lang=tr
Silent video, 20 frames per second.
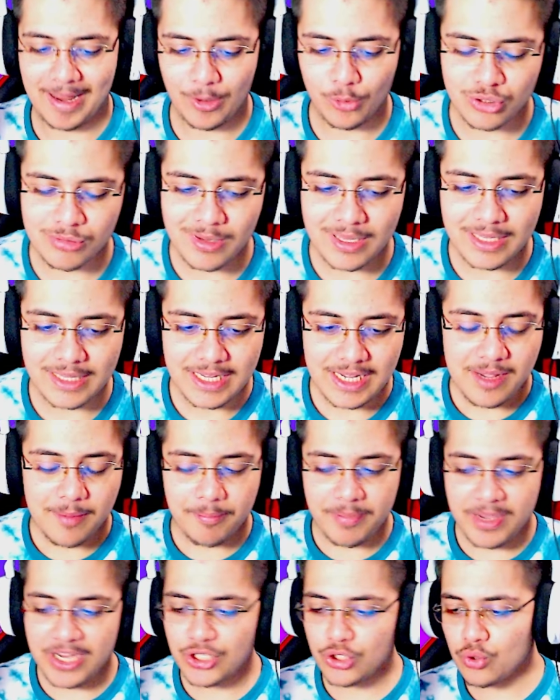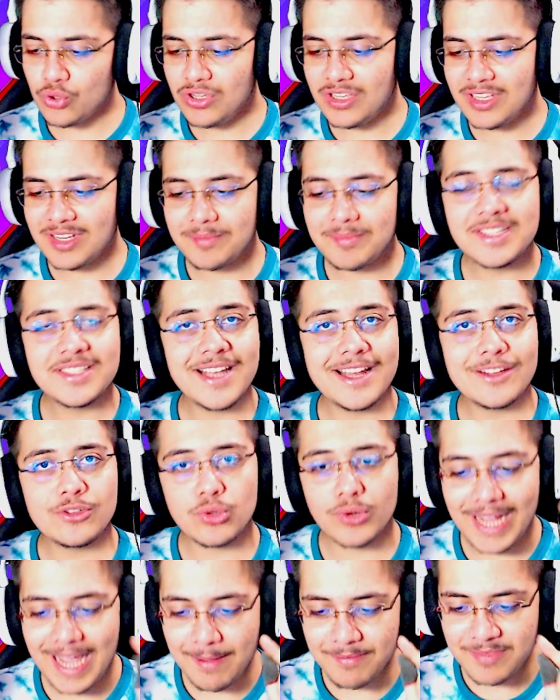O zaman 5 gün 21 saat
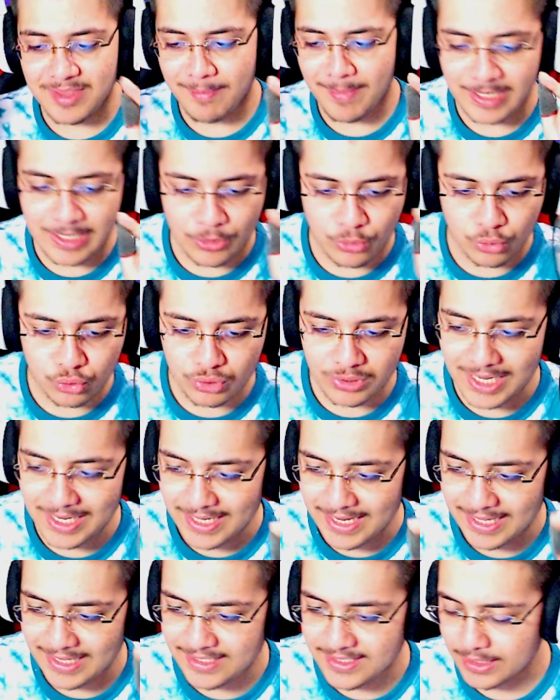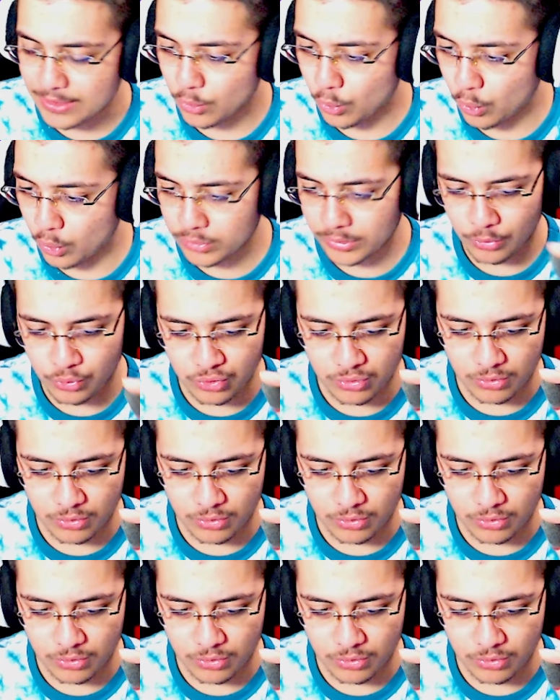sonra hem de mega kutular gelecek. O da güzel